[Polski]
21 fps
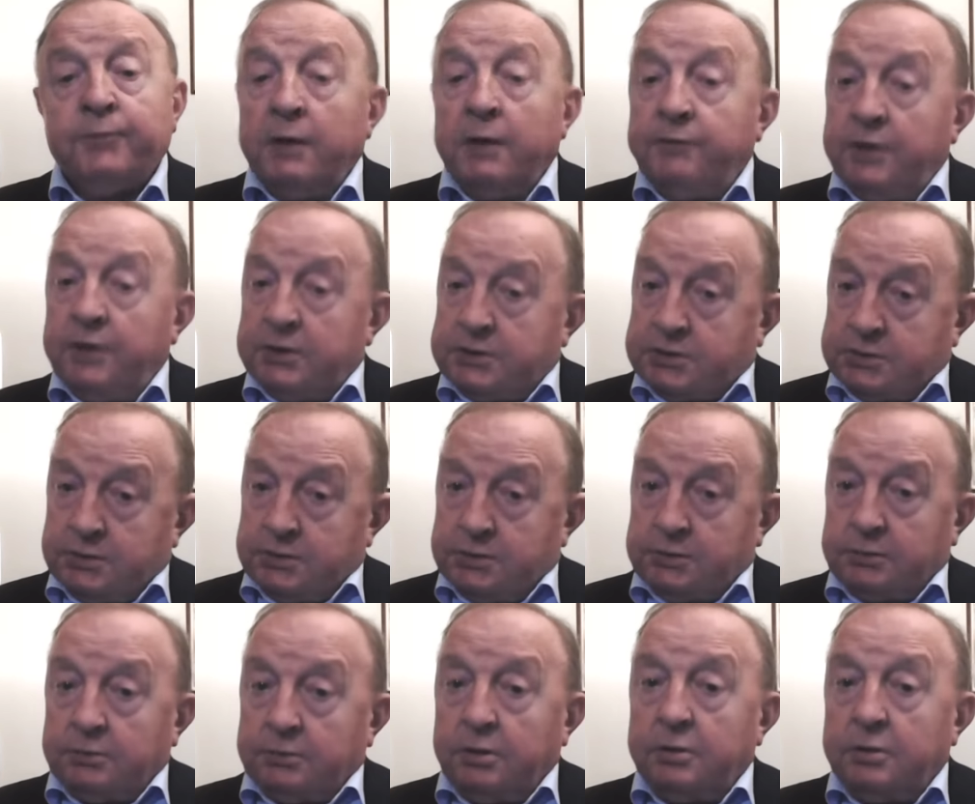Więc
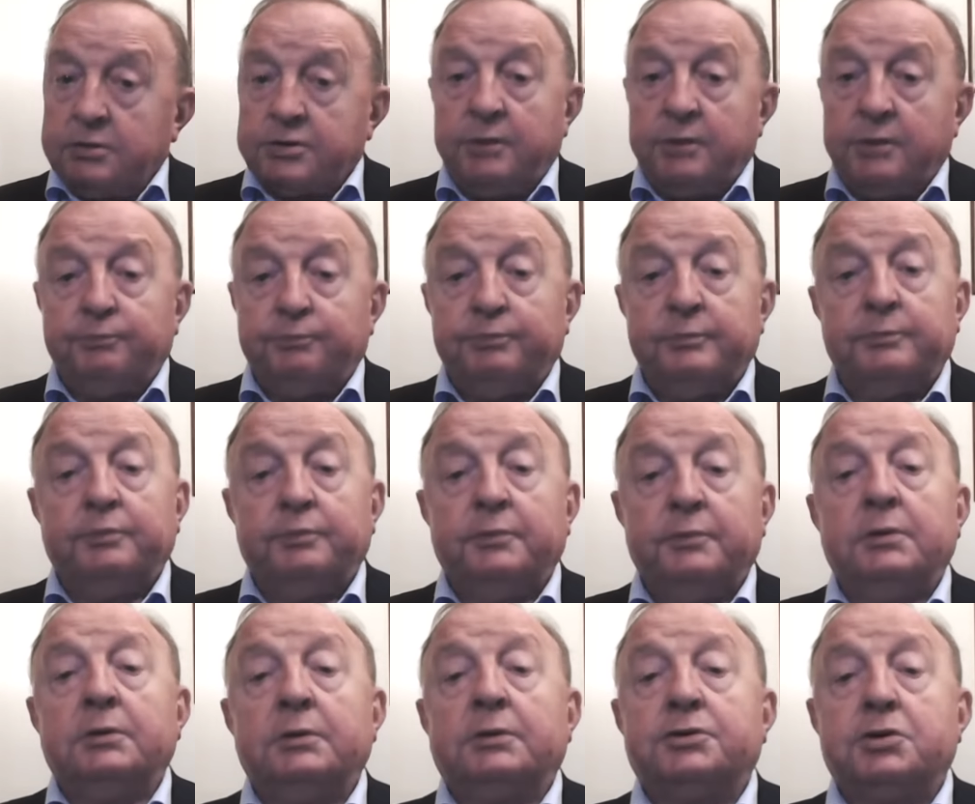to, że
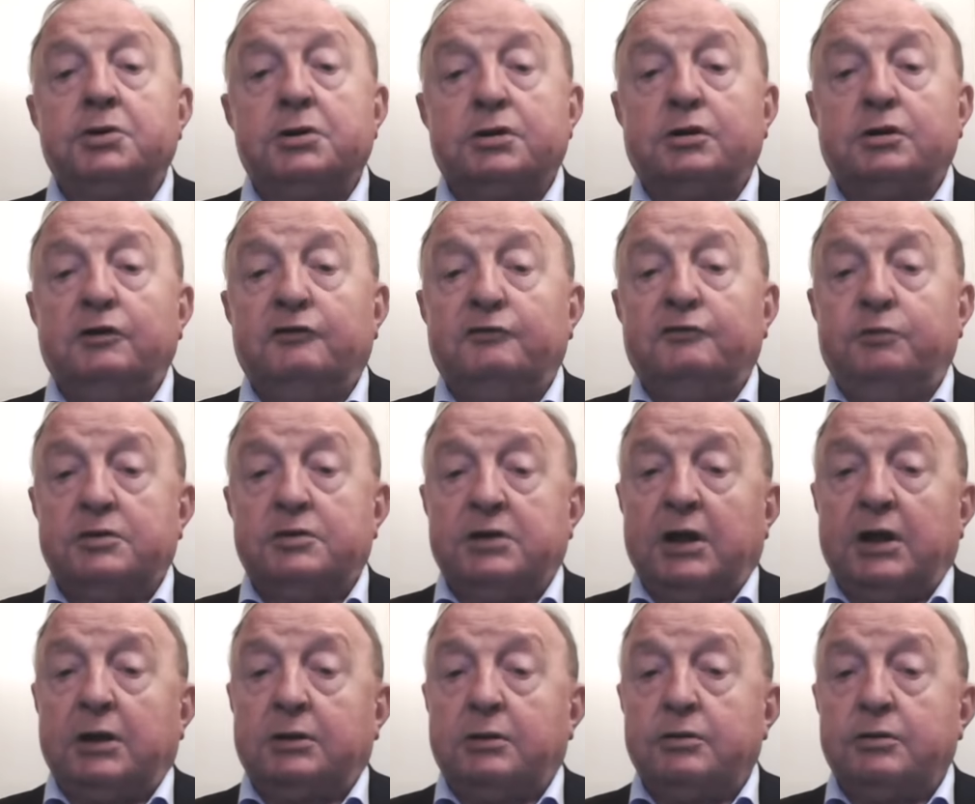Krzysztof
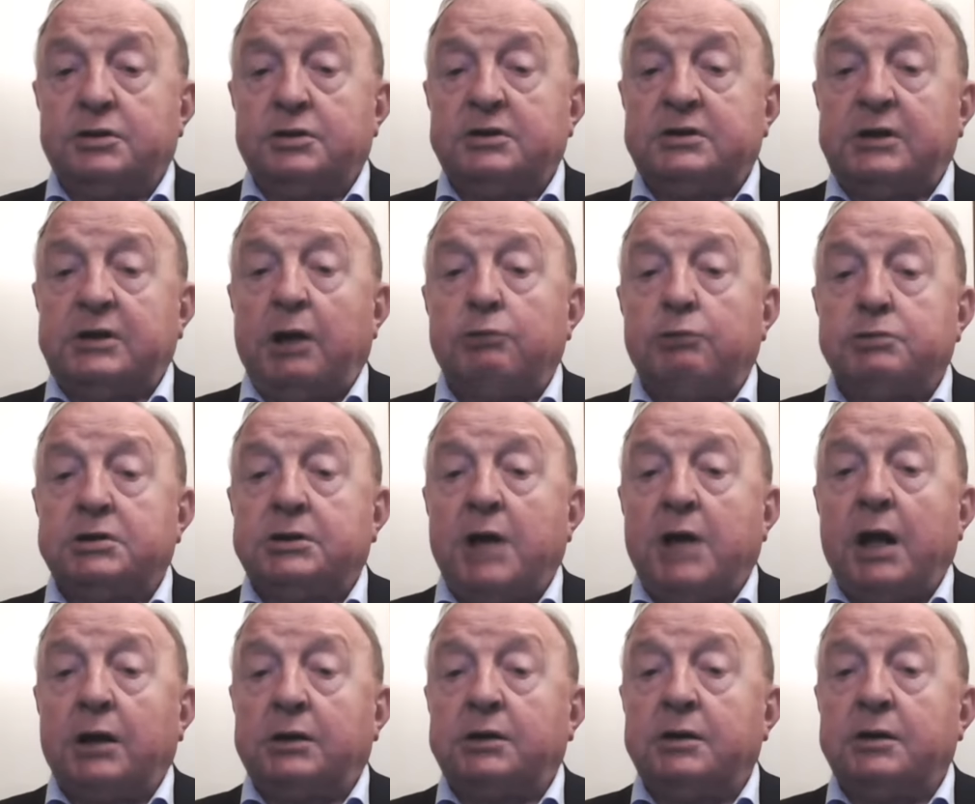Bosak korzystał z
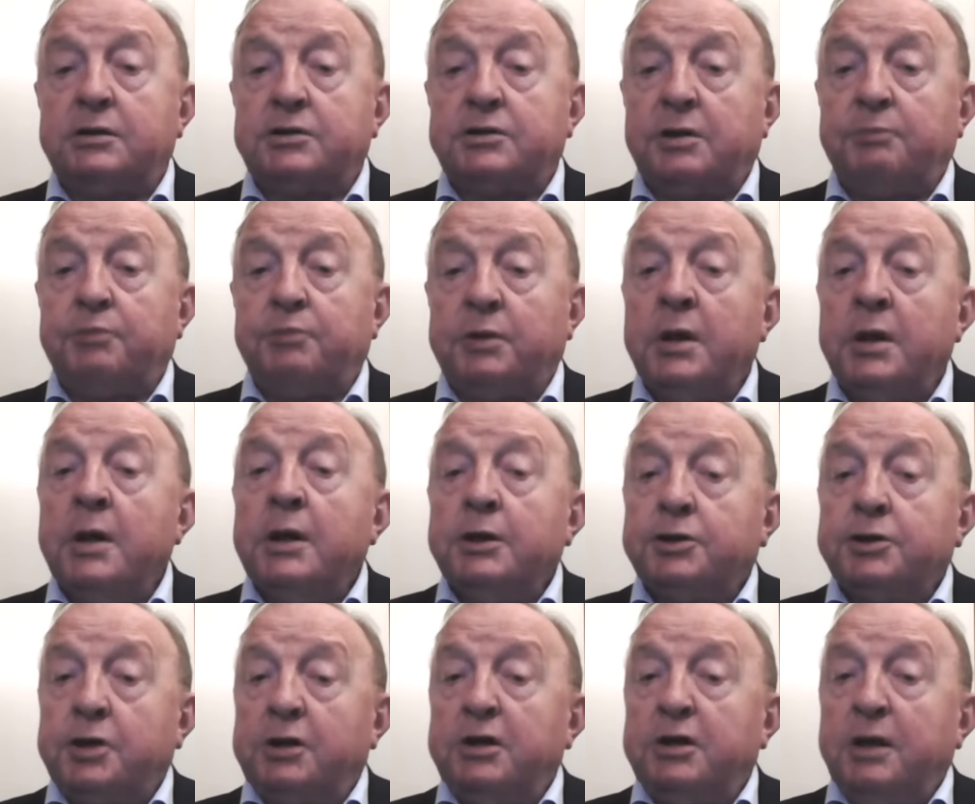kartki, żeby
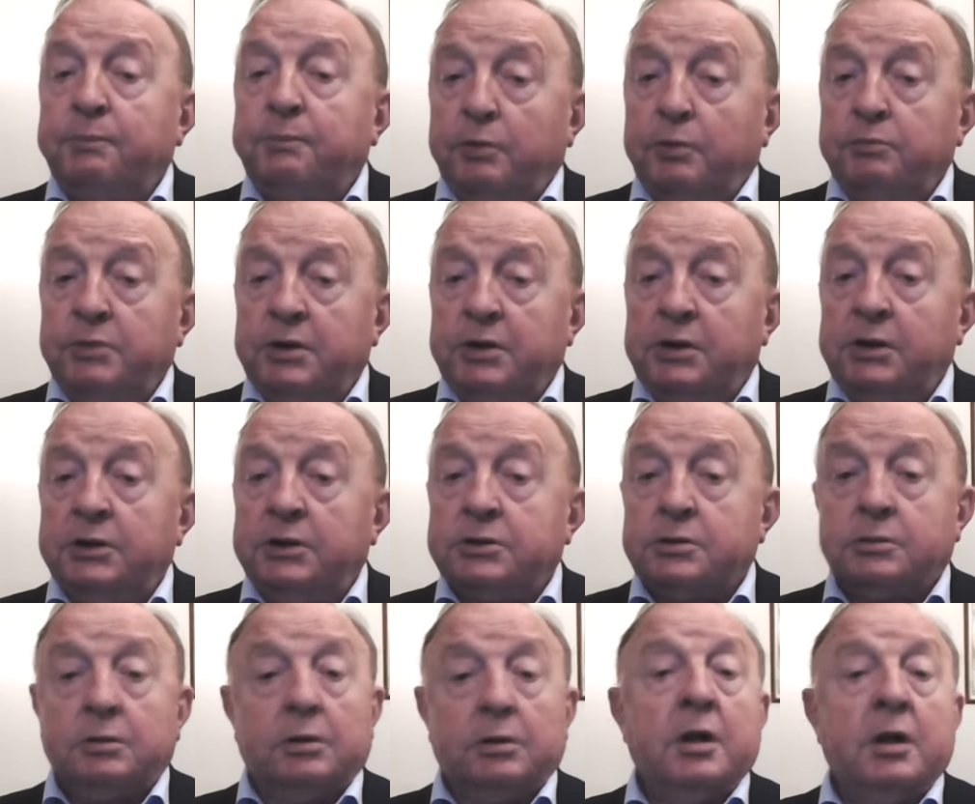się nie
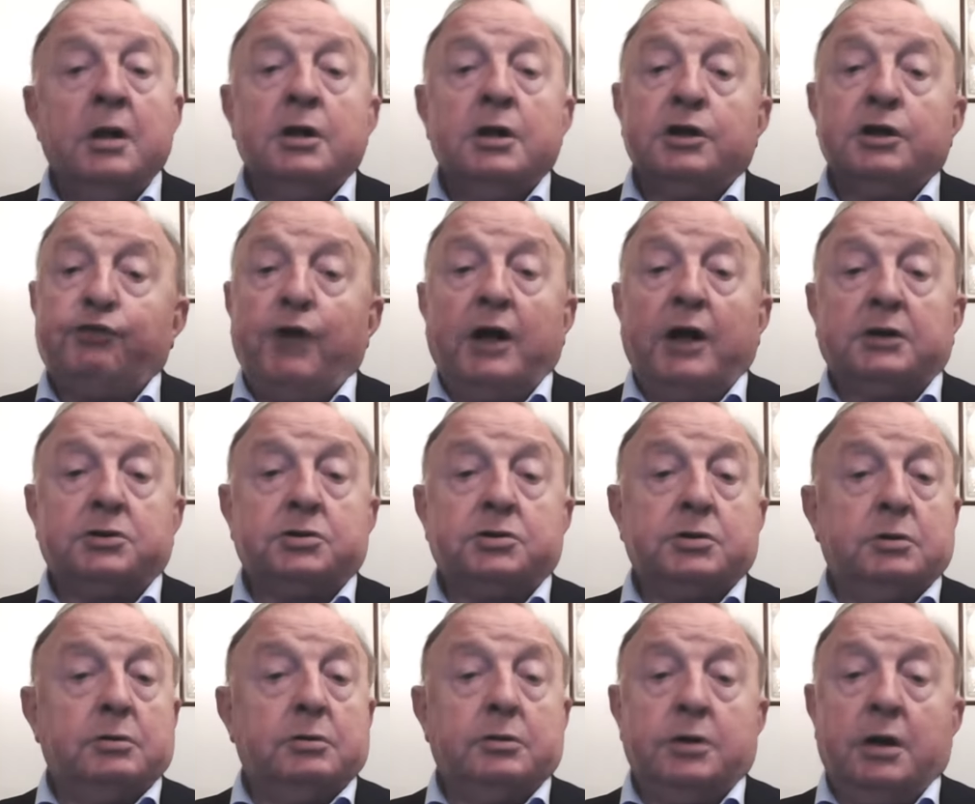pomylić, to
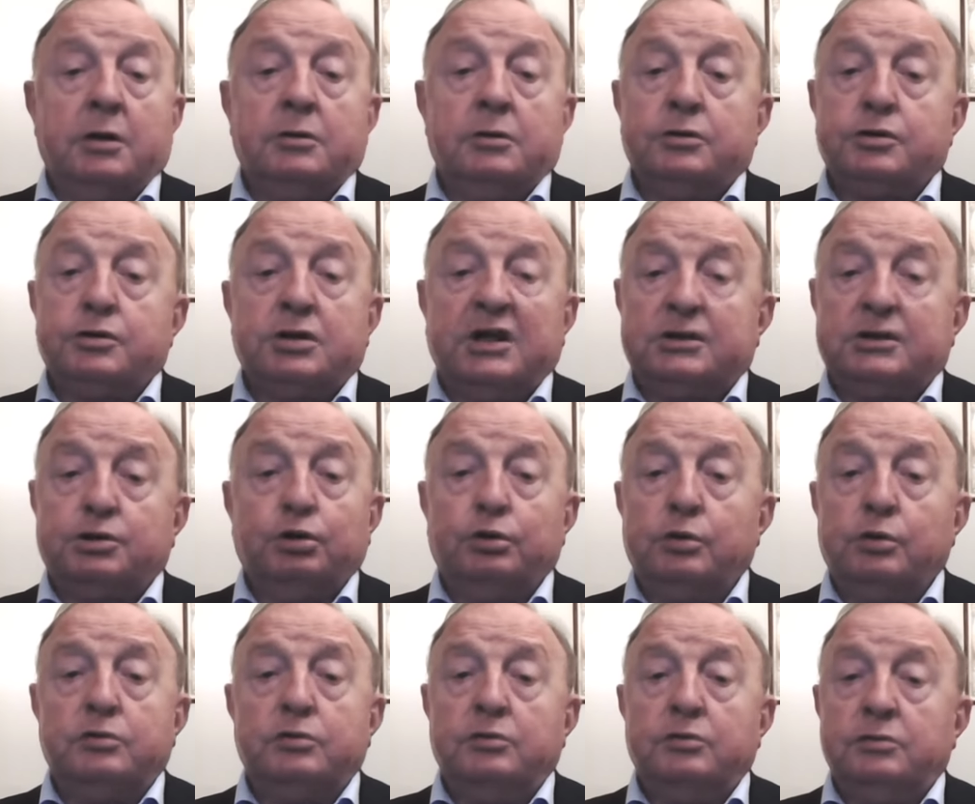świadczy o jego
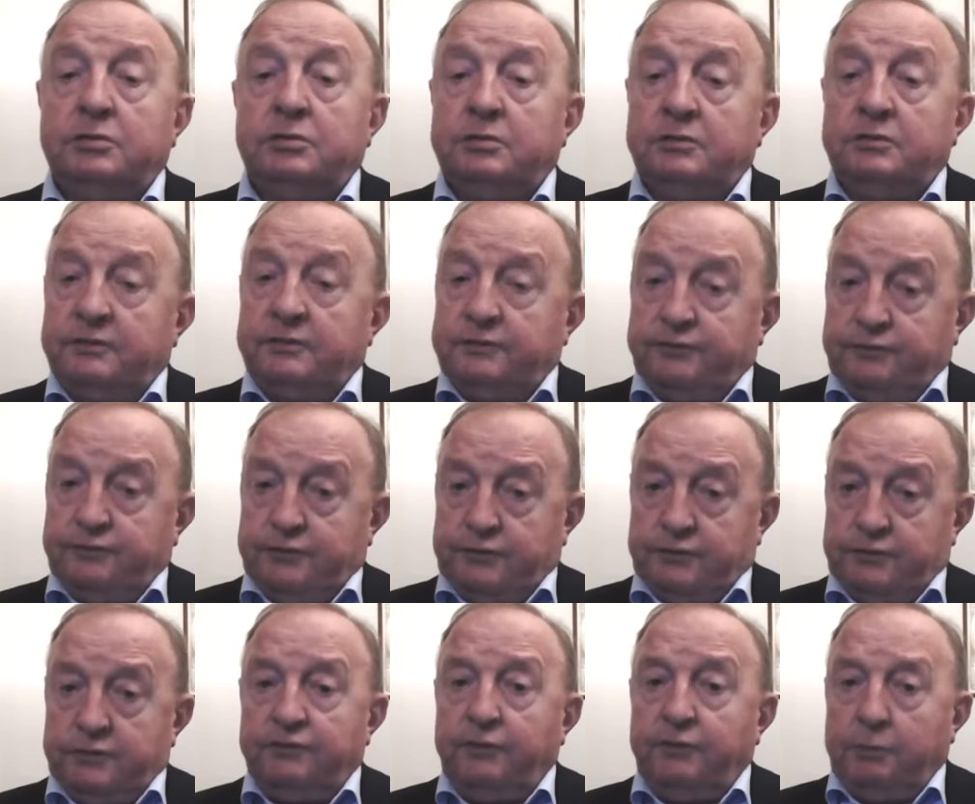szacunku
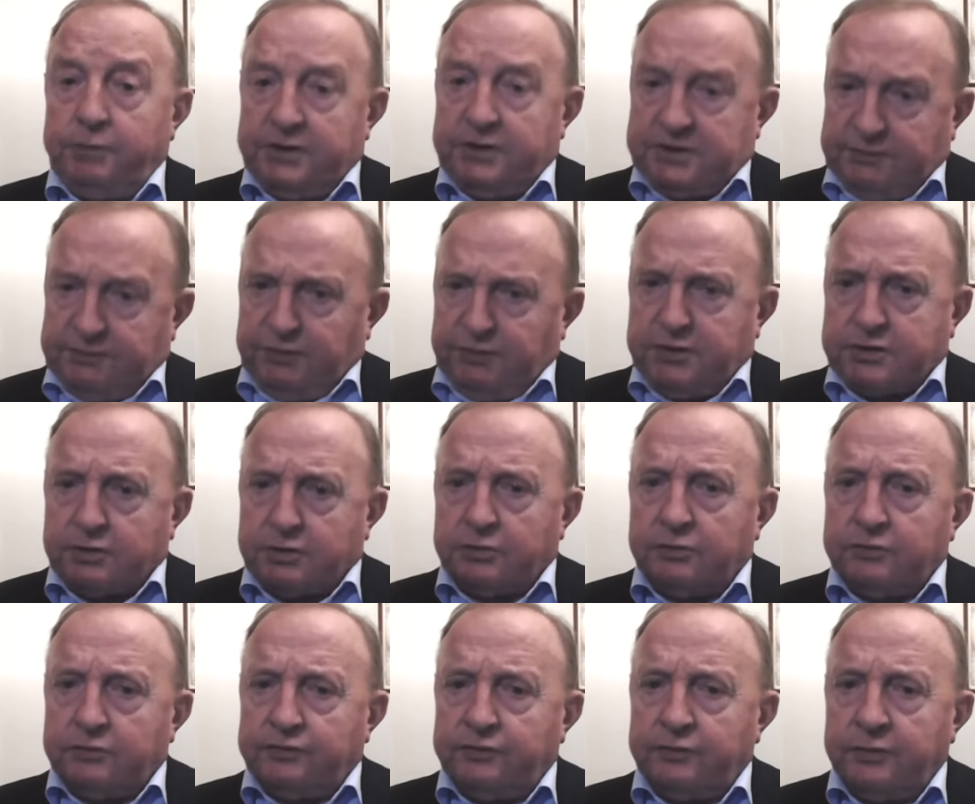wobec
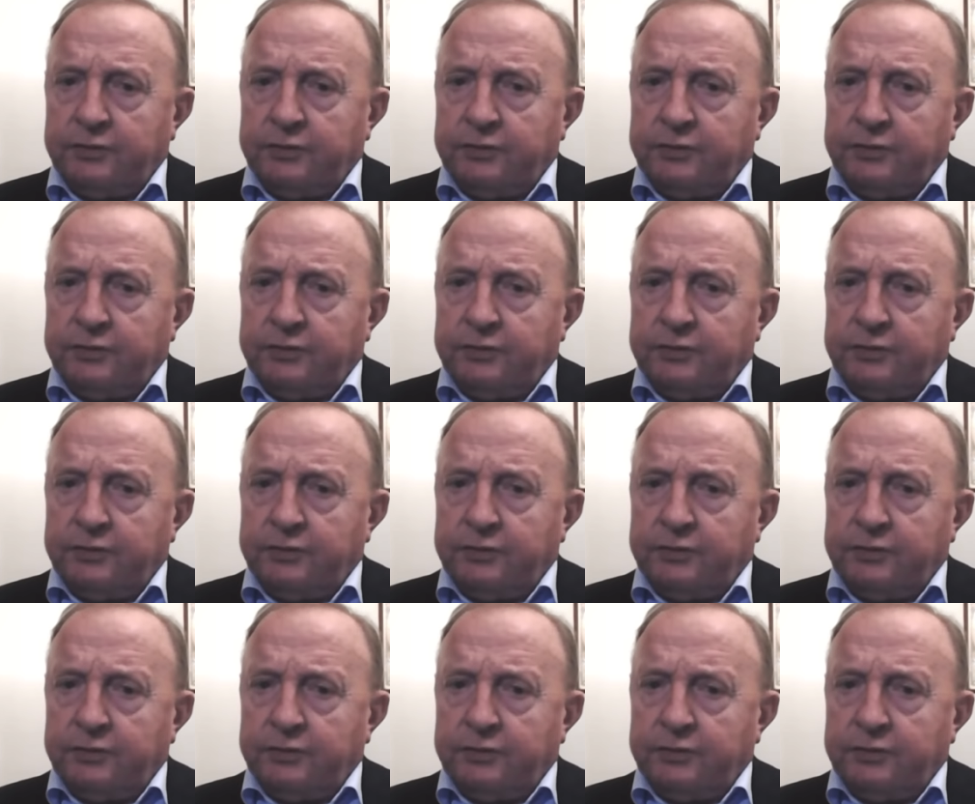widzów.